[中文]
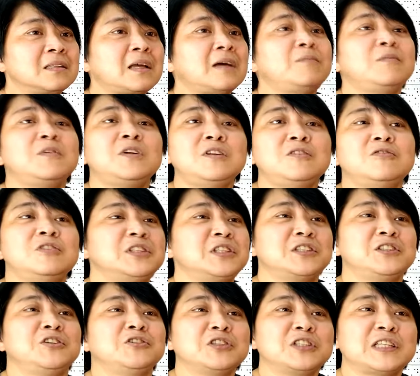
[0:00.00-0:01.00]
他们认为
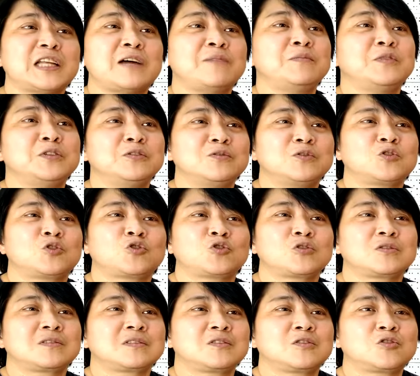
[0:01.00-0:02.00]
这就是他们
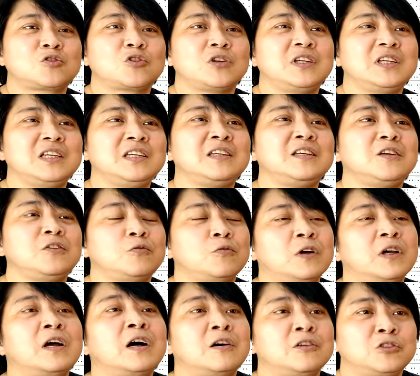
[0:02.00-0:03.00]
最引以
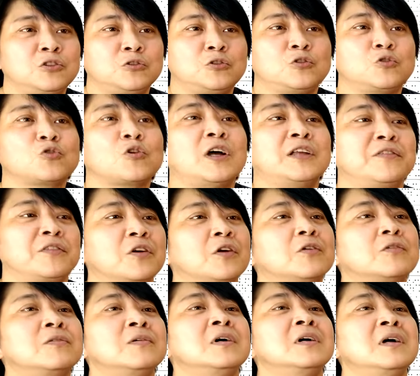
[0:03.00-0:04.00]
为傲，就是传
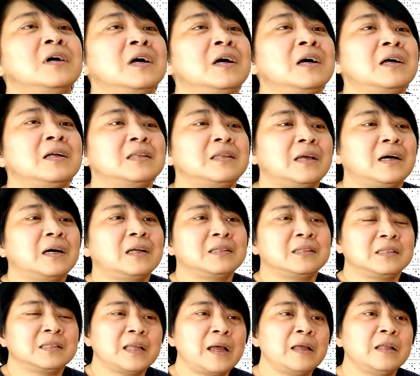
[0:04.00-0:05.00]
统。那
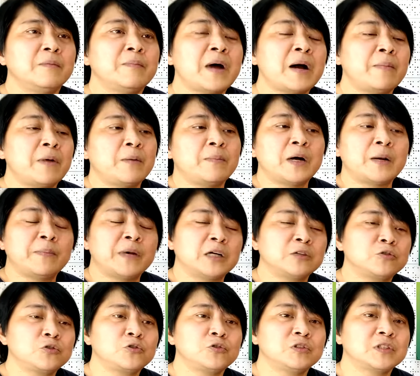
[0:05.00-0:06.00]
你带着爸爸妈妈
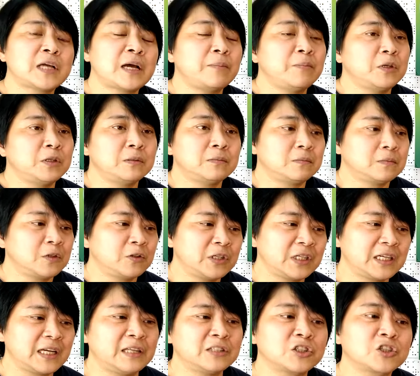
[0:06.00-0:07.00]
去，他们会
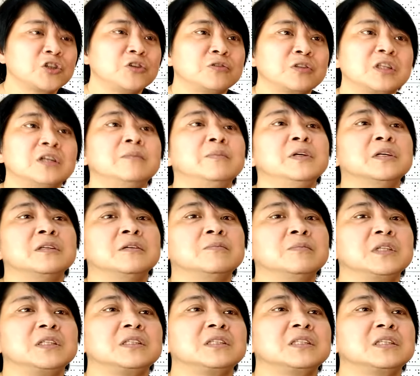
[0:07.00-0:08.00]
感受特别的
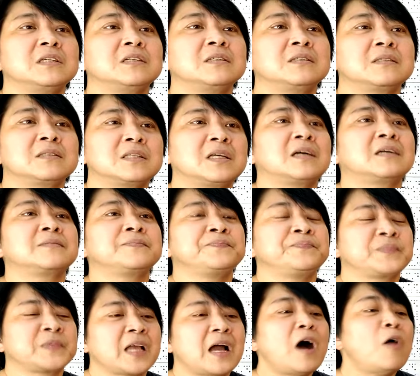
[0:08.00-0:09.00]
明显。这样，
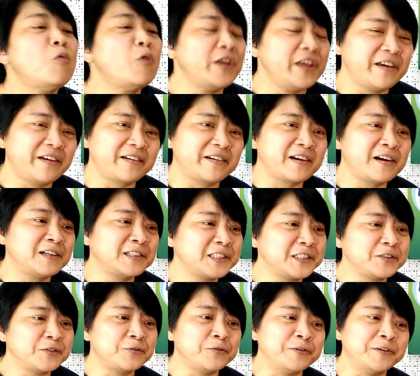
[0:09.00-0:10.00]
哦，我也很高
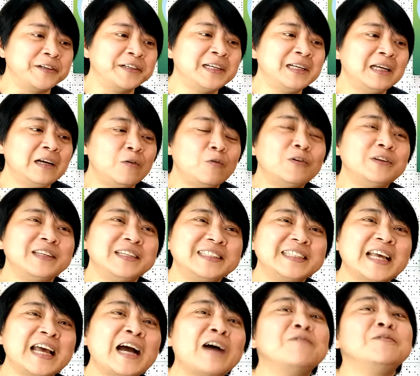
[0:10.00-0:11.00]
兴，我我能
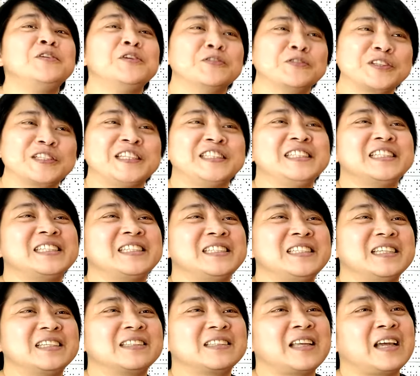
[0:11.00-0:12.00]
在他们有生之
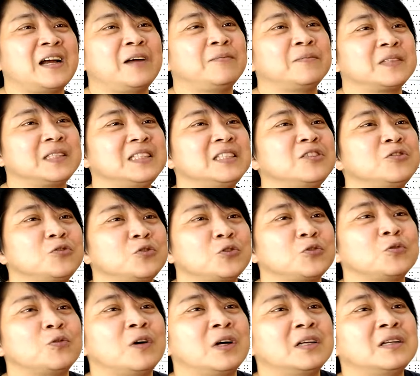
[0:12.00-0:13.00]
年带他们一起
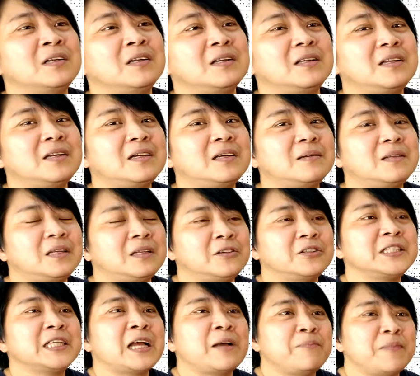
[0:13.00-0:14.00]
去玩，嗯，
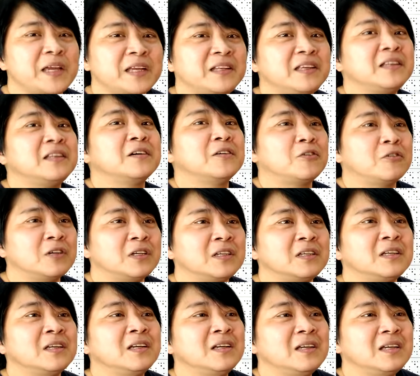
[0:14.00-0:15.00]
留下美丽的回
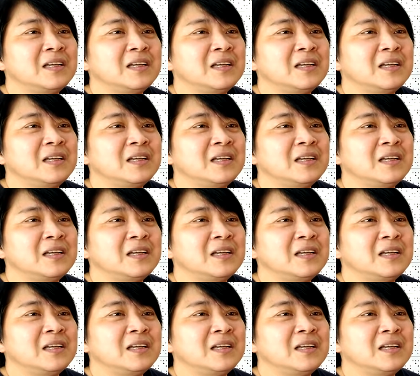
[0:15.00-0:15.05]
忆。